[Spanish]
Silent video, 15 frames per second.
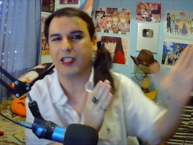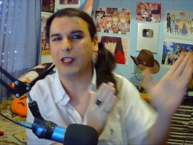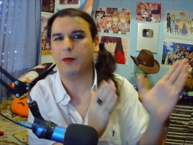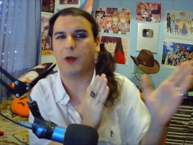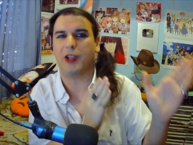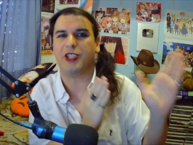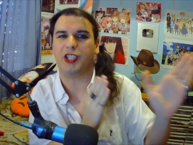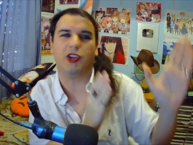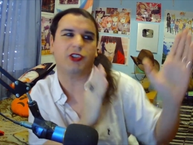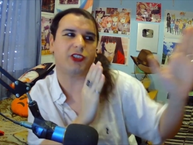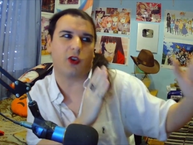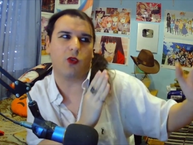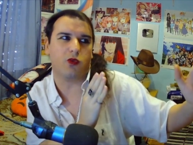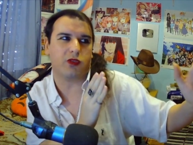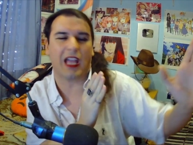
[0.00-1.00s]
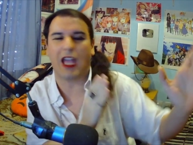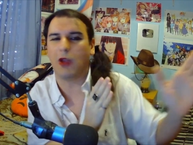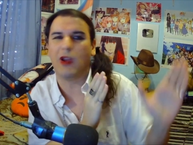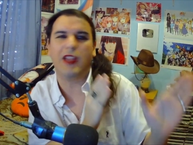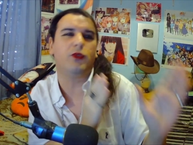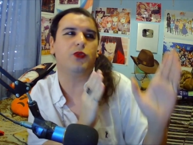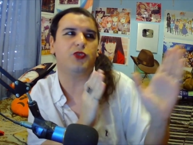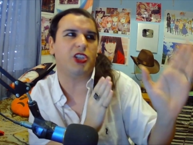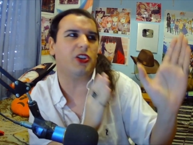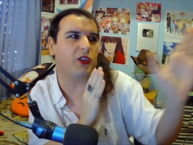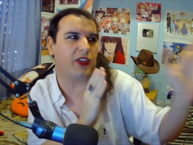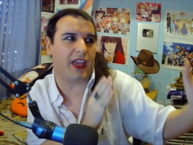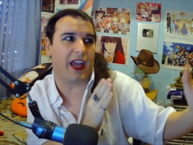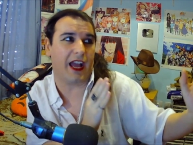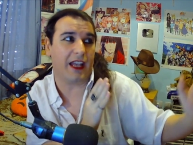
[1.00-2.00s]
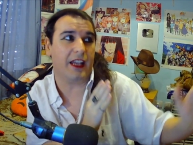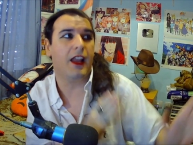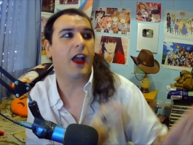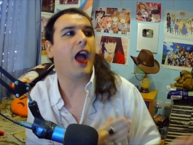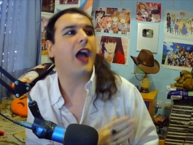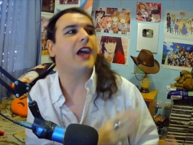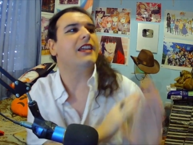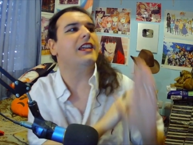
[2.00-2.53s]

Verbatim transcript: ¿Qué tipo de chicos te gusta? ¿Cuál es tu chico ideal?